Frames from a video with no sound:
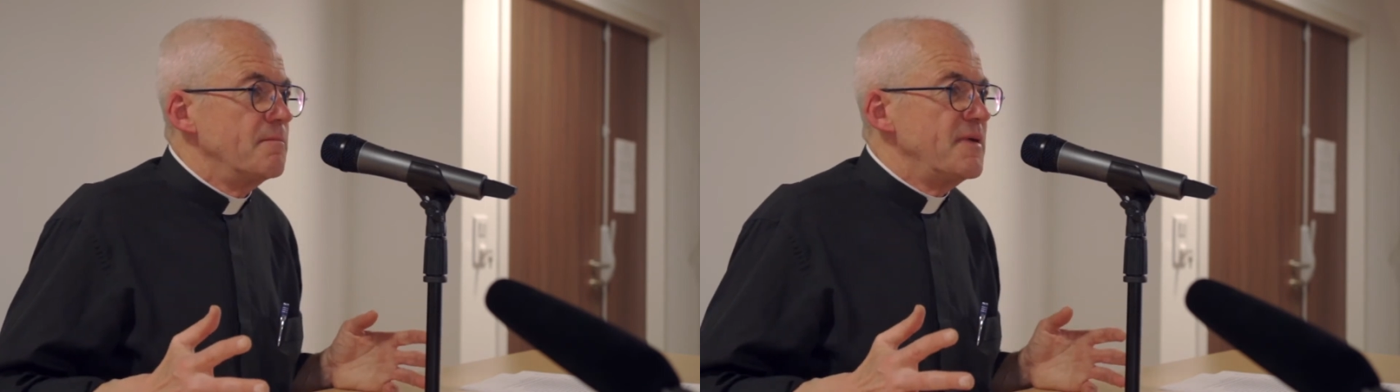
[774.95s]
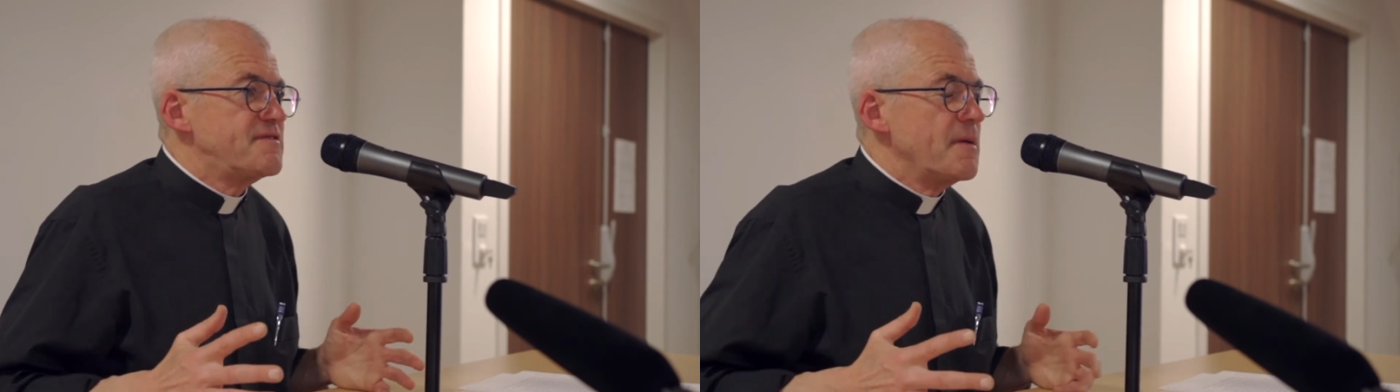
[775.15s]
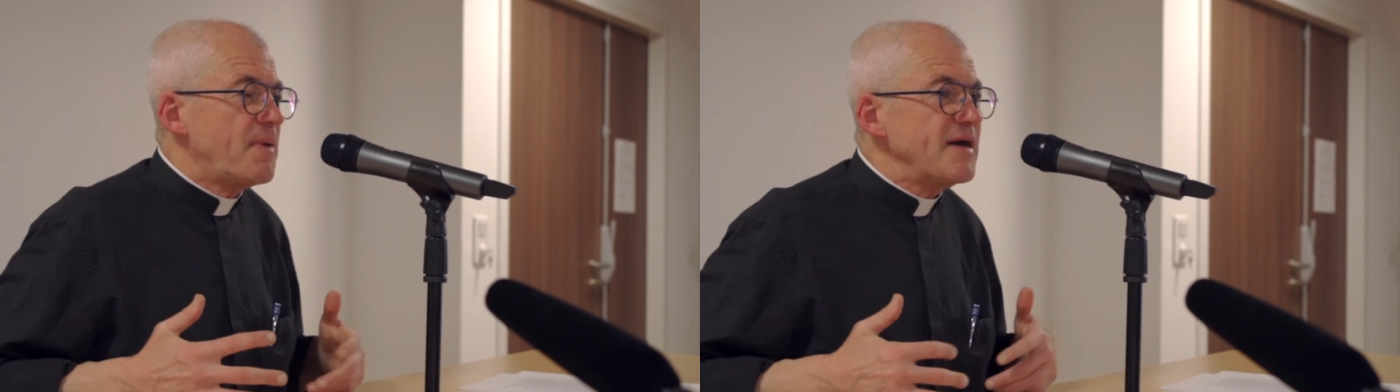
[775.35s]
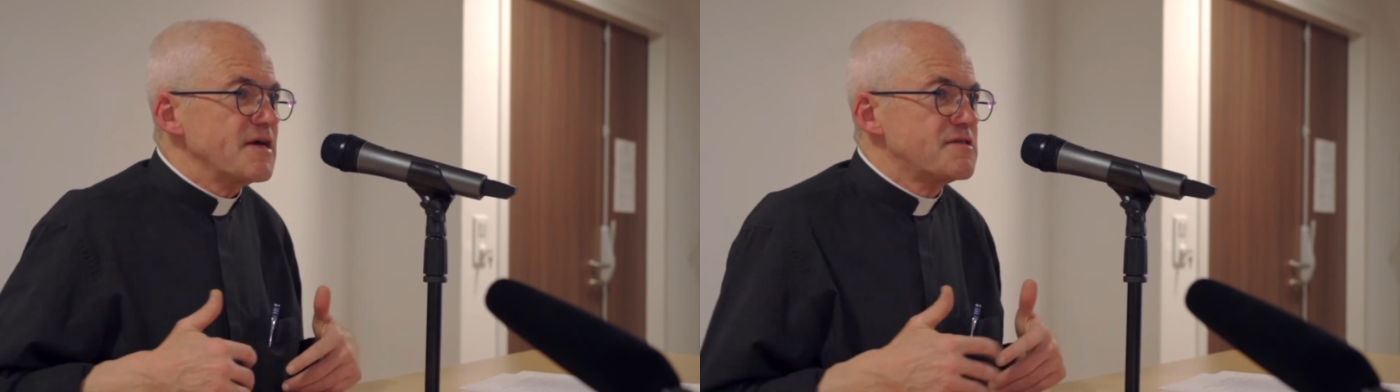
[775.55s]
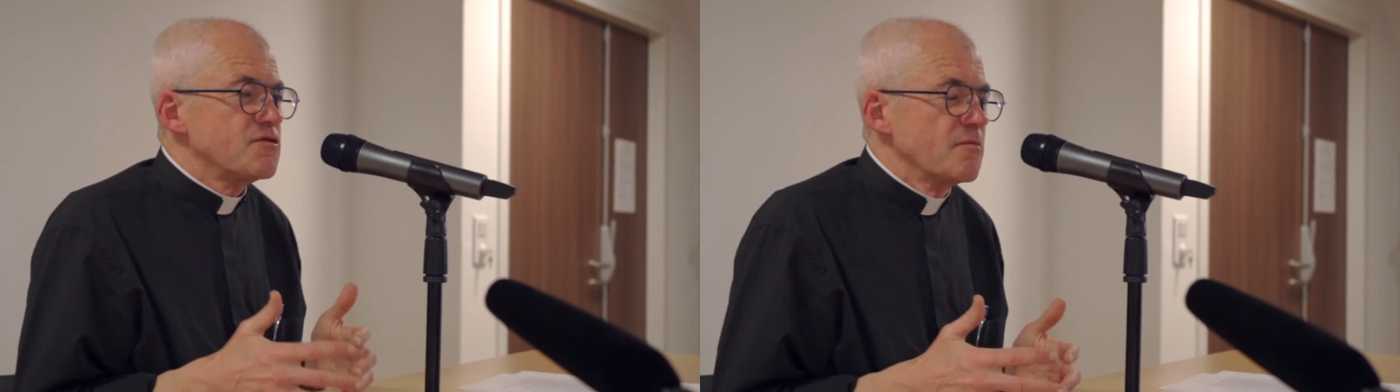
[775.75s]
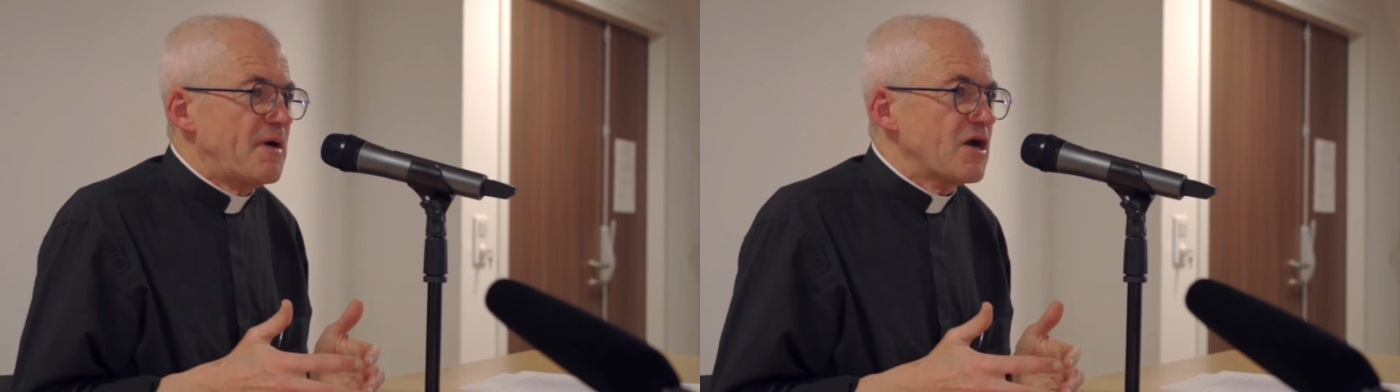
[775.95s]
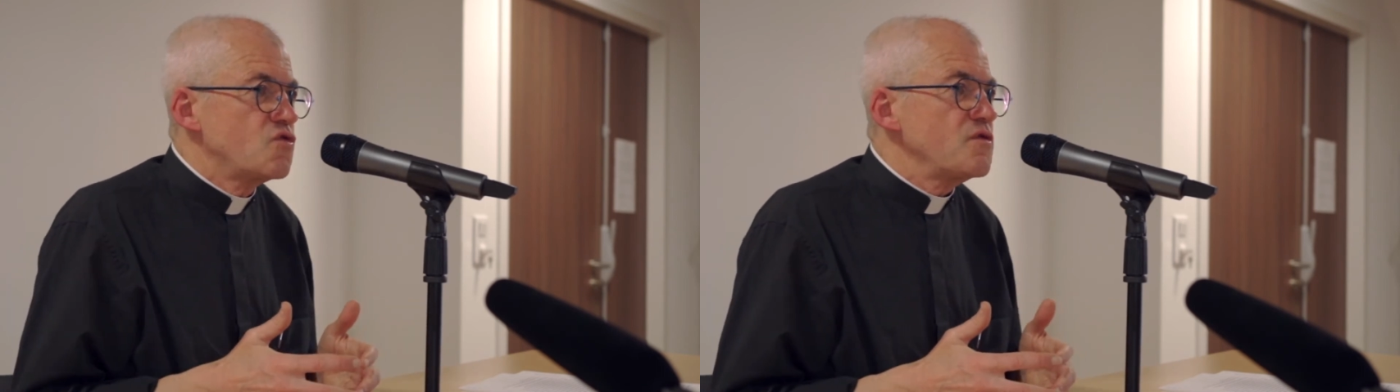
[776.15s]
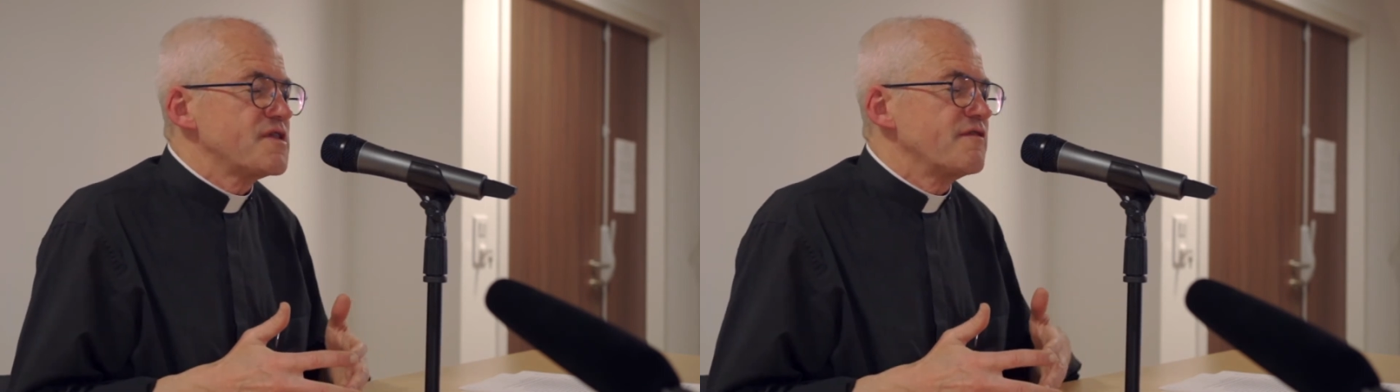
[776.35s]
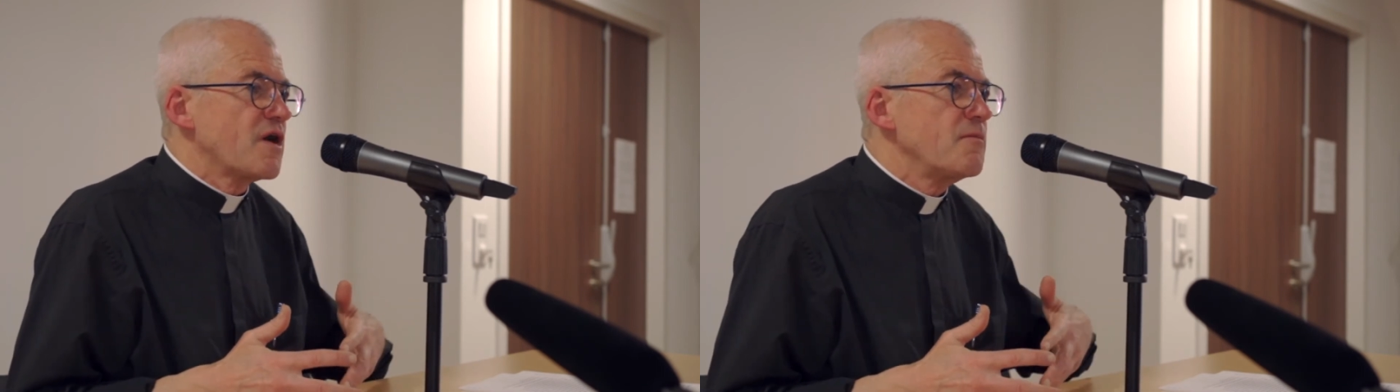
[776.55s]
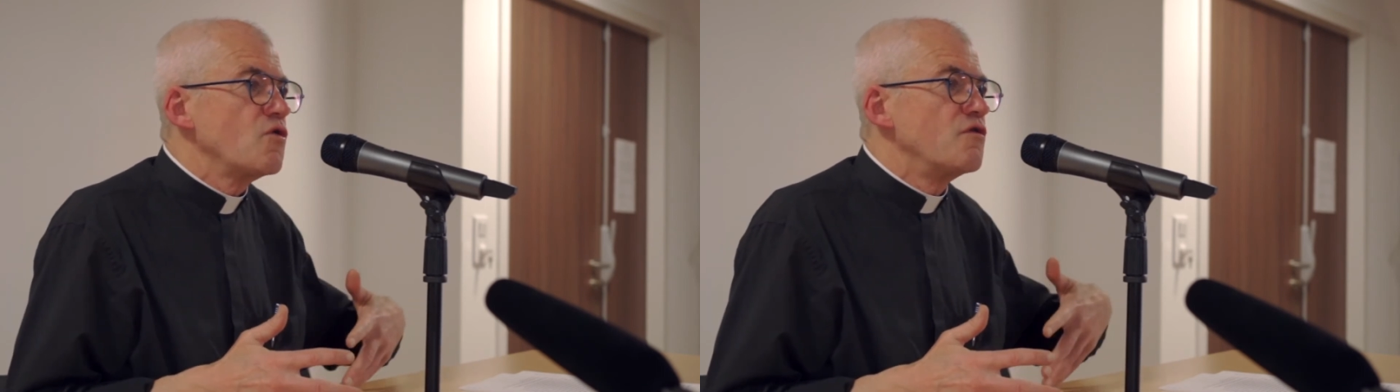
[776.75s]
mais ce n'est pas un accident de parcours, c'est
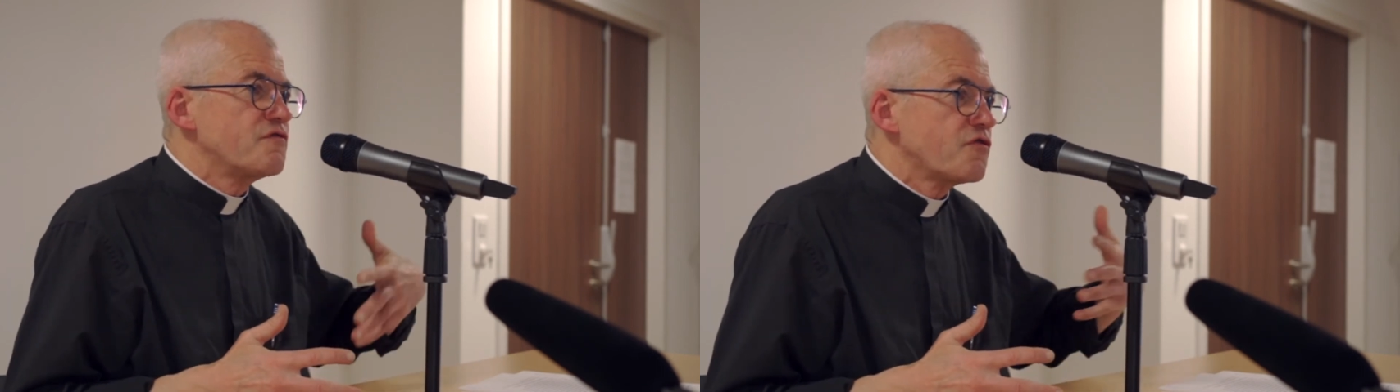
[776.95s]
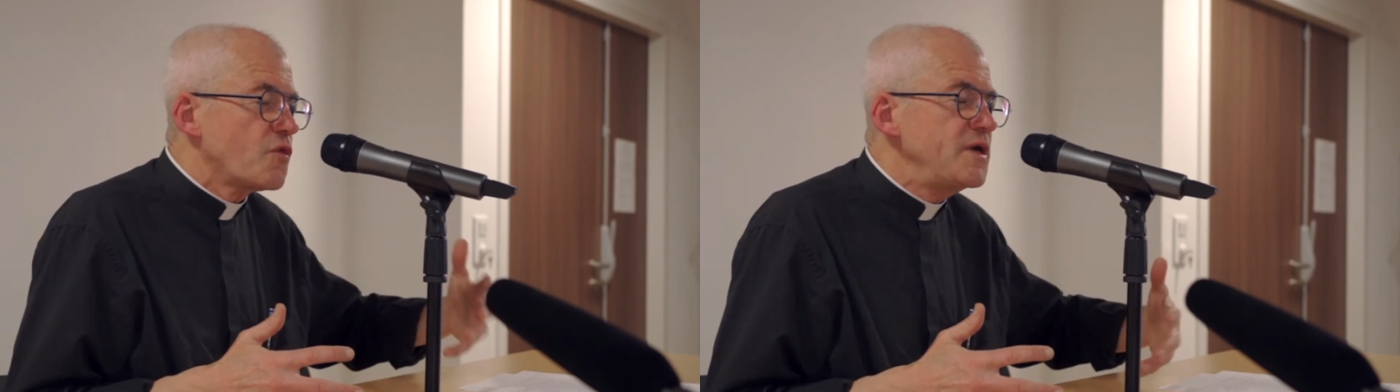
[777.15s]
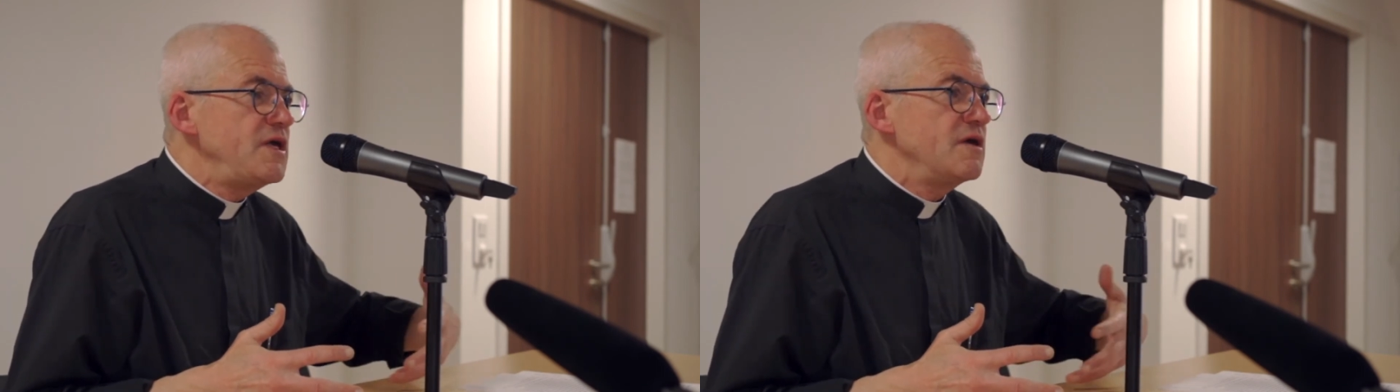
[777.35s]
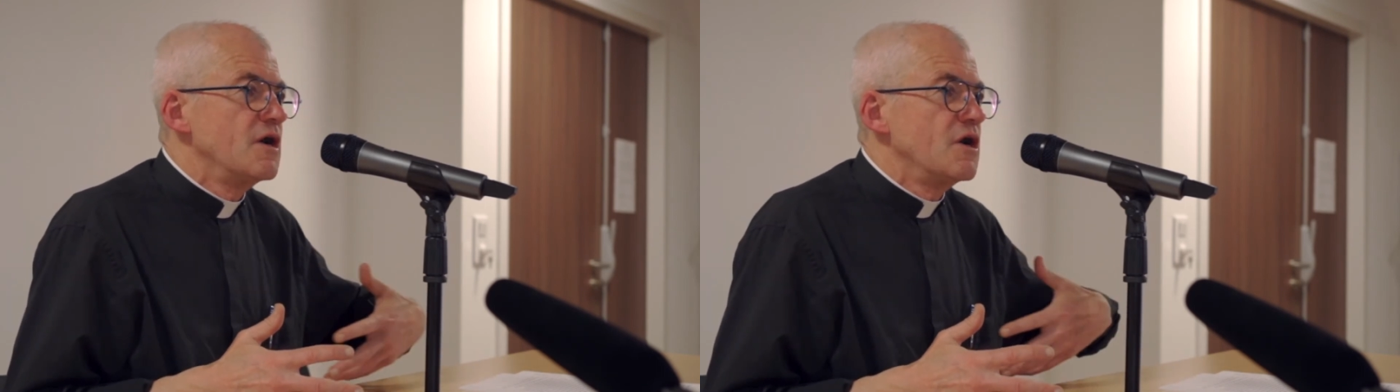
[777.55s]
vraiment le fruit